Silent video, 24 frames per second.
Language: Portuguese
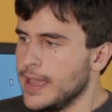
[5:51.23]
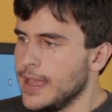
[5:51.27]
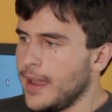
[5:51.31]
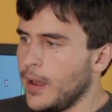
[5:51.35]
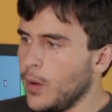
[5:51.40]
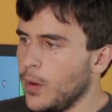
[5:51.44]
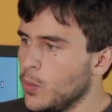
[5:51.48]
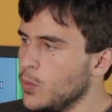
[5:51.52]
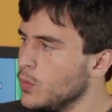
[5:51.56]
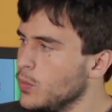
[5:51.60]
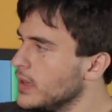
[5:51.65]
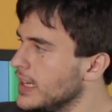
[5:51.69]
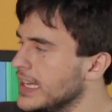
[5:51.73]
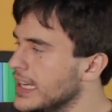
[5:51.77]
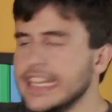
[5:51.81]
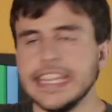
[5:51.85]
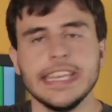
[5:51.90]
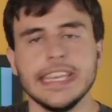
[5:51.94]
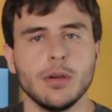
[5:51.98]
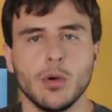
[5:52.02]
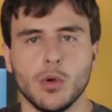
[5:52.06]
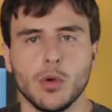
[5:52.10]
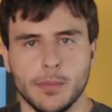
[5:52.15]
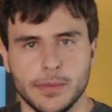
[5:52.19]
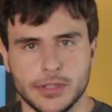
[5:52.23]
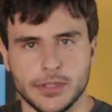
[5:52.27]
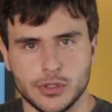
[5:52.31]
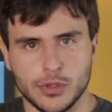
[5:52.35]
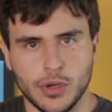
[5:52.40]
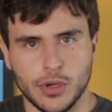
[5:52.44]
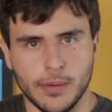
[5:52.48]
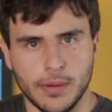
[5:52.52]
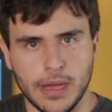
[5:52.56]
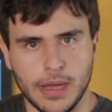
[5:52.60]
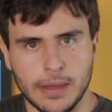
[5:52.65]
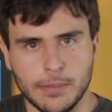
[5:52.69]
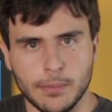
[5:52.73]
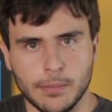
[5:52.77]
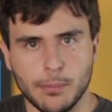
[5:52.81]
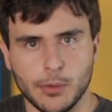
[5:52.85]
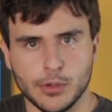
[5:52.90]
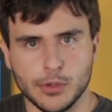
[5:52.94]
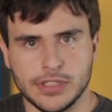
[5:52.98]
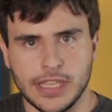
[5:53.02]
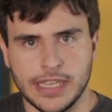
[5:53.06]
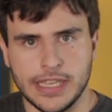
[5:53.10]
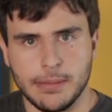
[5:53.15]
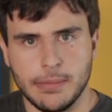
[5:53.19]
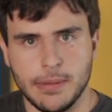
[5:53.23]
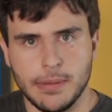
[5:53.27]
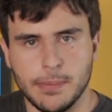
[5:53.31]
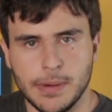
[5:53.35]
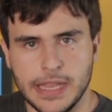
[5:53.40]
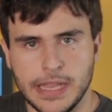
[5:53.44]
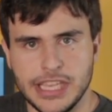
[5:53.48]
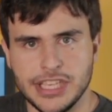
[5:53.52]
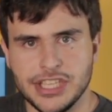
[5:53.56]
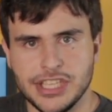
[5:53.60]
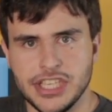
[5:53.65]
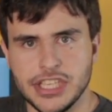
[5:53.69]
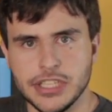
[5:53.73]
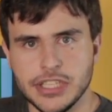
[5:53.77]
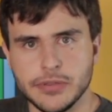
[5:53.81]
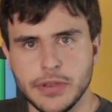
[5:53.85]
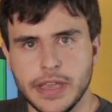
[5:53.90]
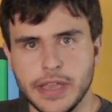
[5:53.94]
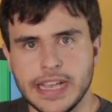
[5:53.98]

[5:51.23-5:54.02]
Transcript: algum gringo começou a, postar gameplay disso,